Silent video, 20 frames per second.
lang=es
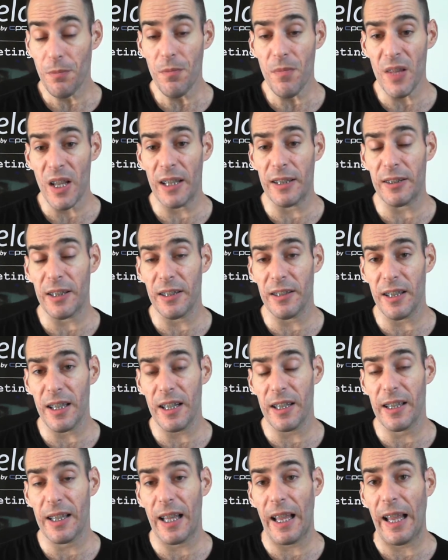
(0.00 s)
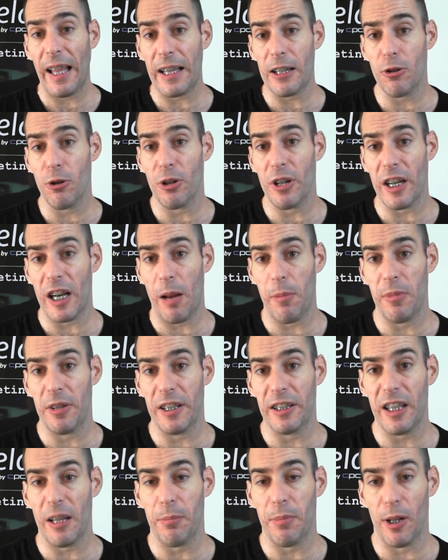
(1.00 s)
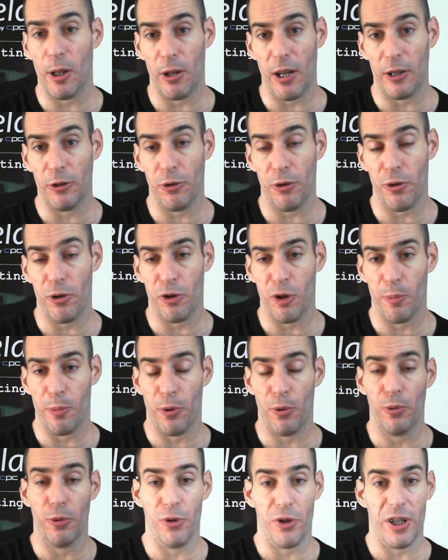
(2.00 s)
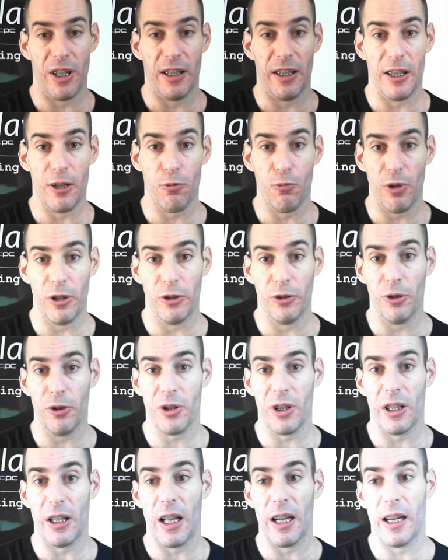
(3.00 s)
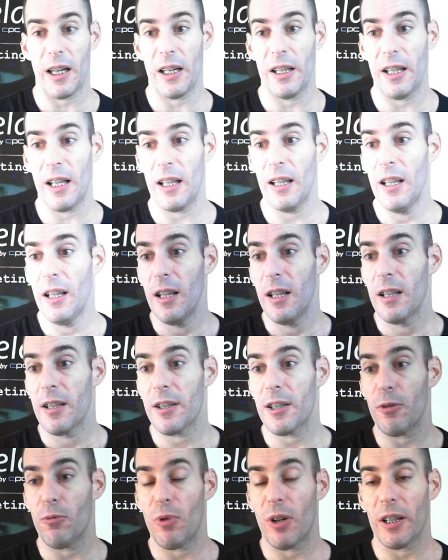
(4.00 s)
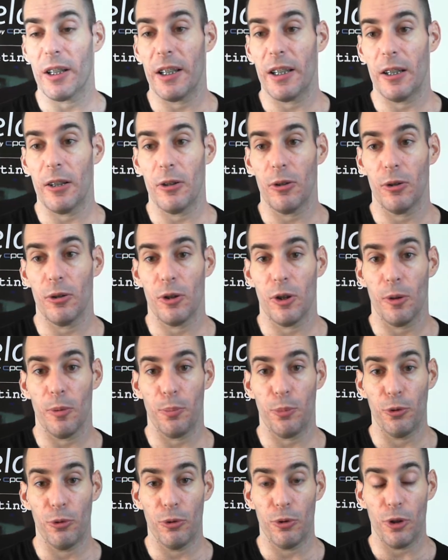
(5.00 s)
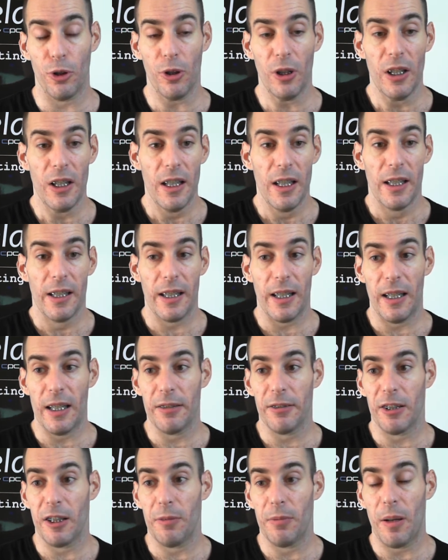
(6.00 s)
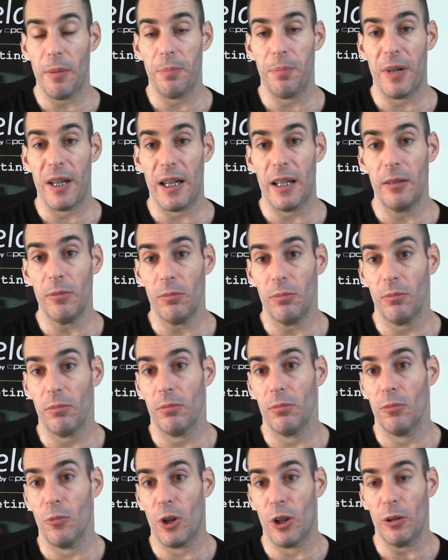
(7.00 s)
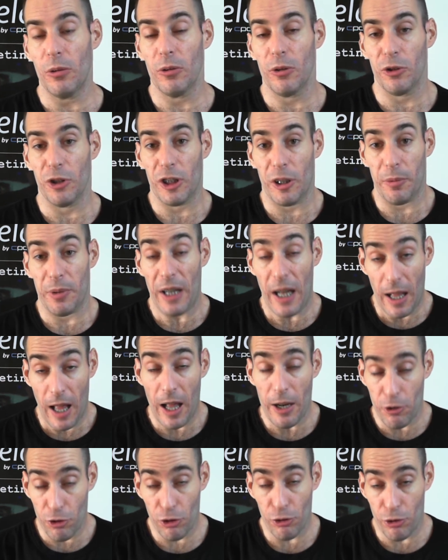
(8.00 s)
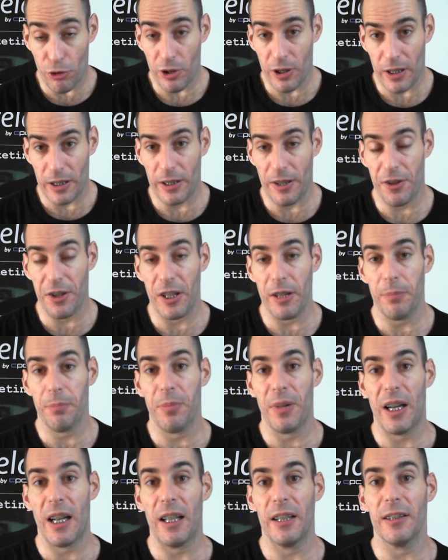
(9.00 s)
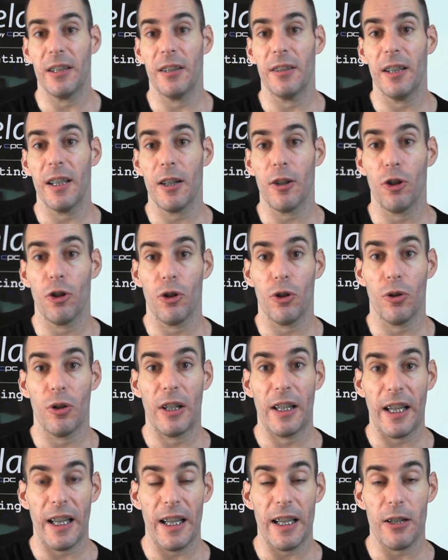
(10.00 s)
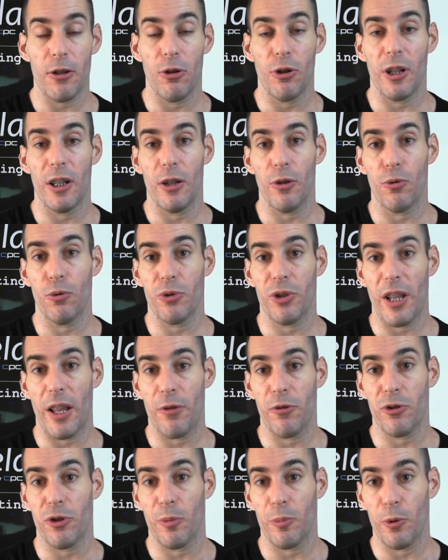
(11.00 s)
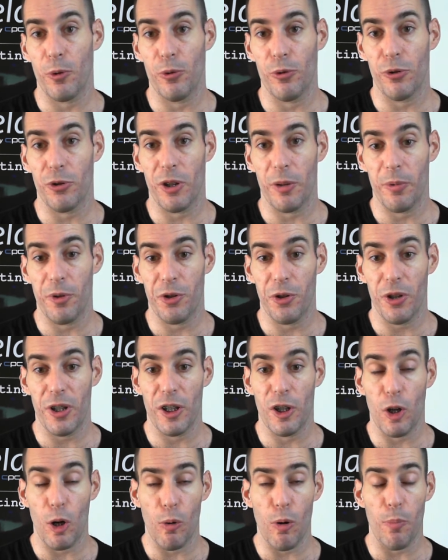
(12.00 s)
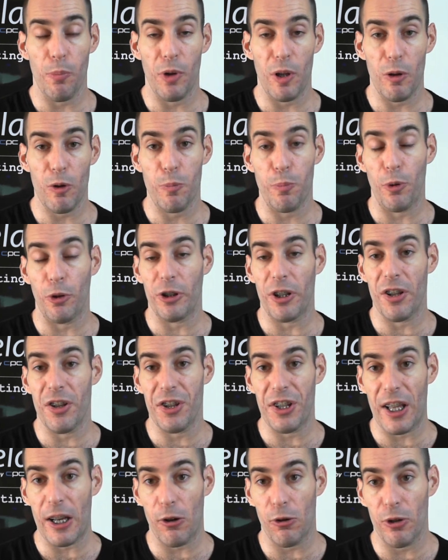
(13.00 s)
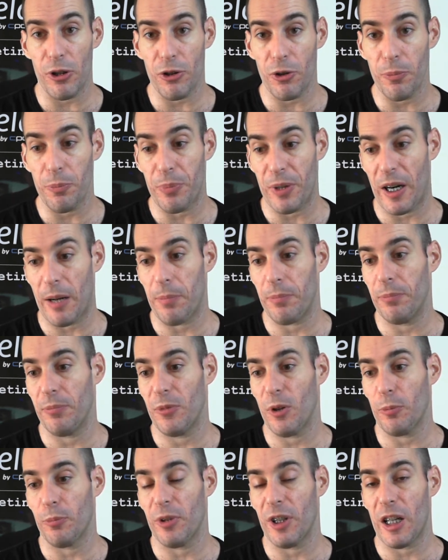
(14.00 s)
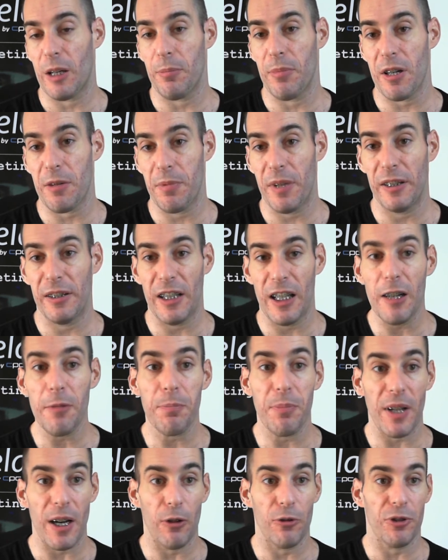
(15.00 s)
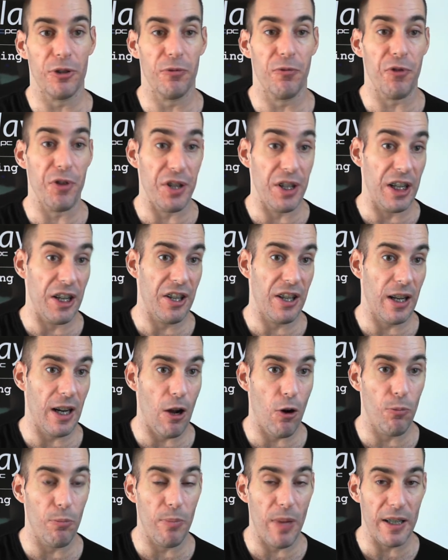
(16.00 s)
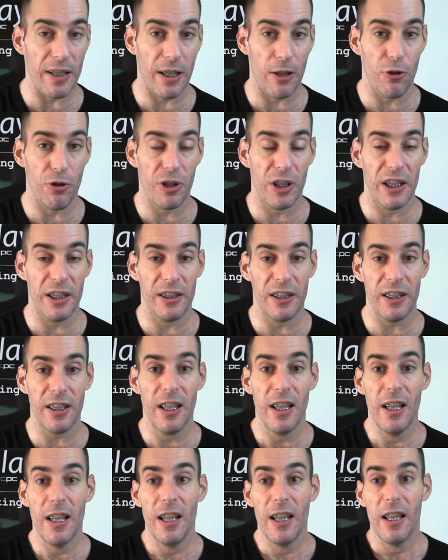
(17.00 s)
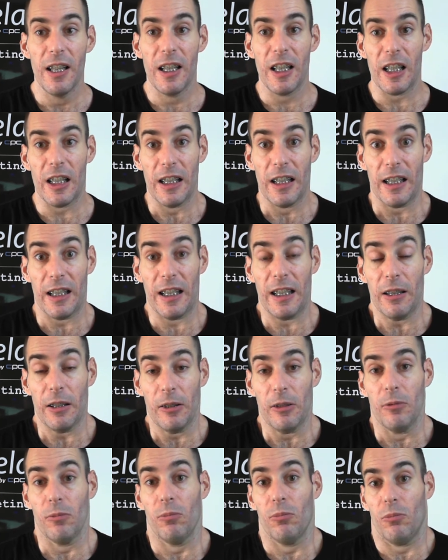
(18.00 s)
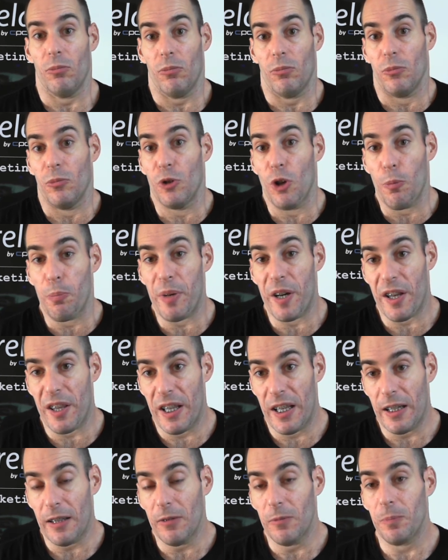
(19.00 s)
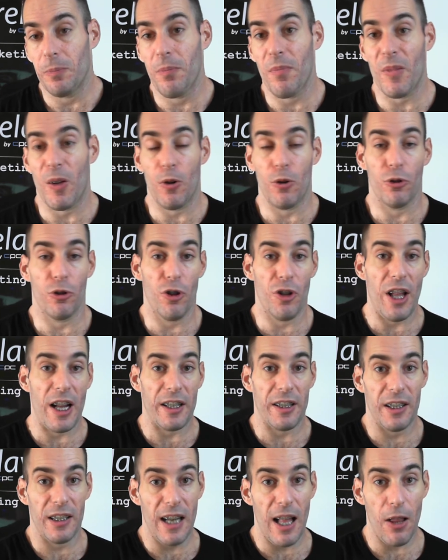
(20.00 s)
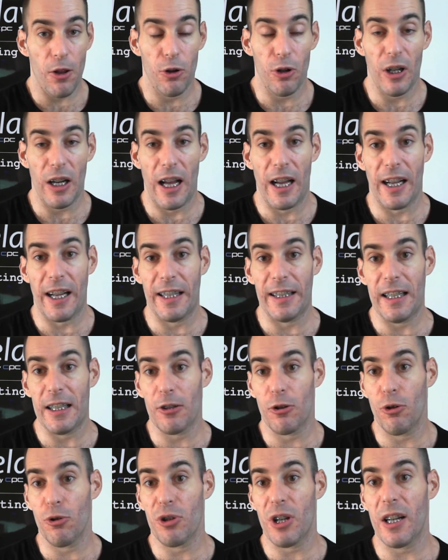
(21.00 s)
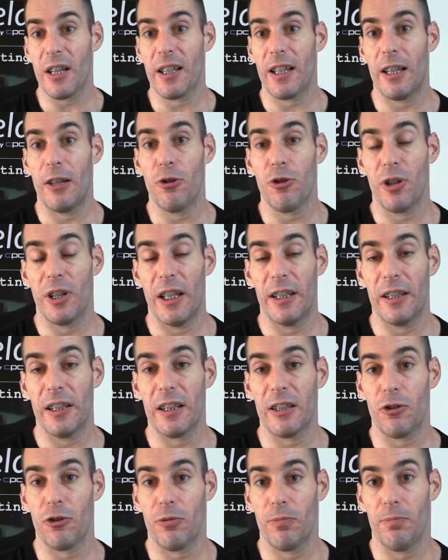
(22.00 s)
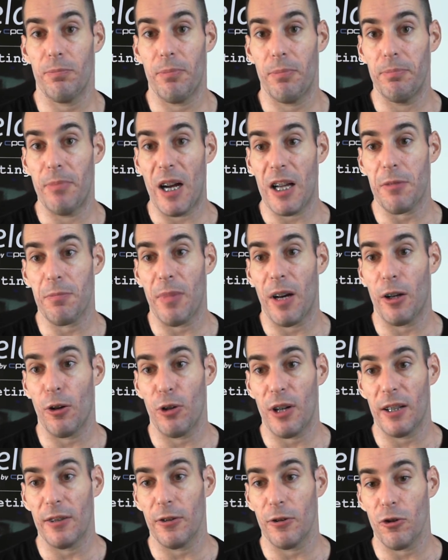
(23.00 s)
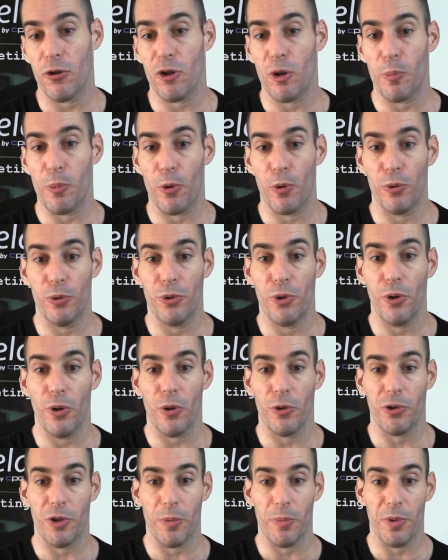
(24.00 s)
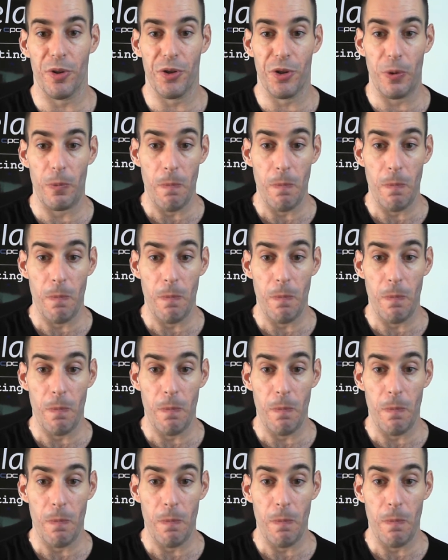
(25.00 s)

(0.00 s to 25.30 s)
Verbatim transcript: entender qué es lo que realmente están valorando de nuestro producto, si el descuento, si la calidad, si cualquier otro punto que les sirva para, bueno, nos servirá a nosotros, es decir, para entender qué es lo que le gusta de nuestro producto o servicio y cómo podemos potenciarlo eso para obtener más ventas, para utilizar aún más a los clientes y no perder o no dar de lado aquellas cosas que los clientes más valoran de nuestro producto o servicio.